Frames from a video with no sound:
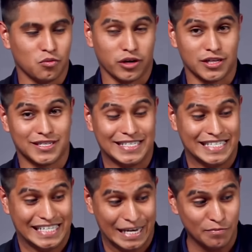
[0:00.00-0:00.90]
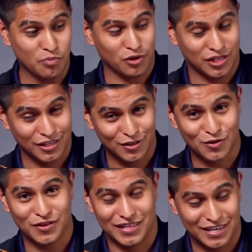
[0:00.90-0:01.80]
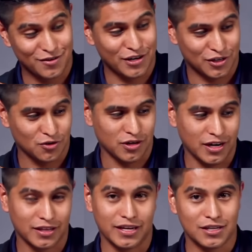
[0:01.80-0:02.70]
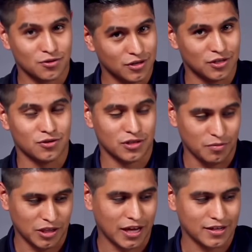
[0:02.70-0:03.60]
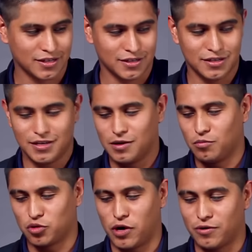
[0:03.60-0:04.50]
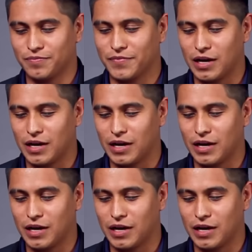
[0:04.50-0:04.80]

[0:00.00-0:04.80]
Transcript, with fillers: Porque es 100% de colección y neta, ¿eh? son ediciones limitadas. Pues bueno,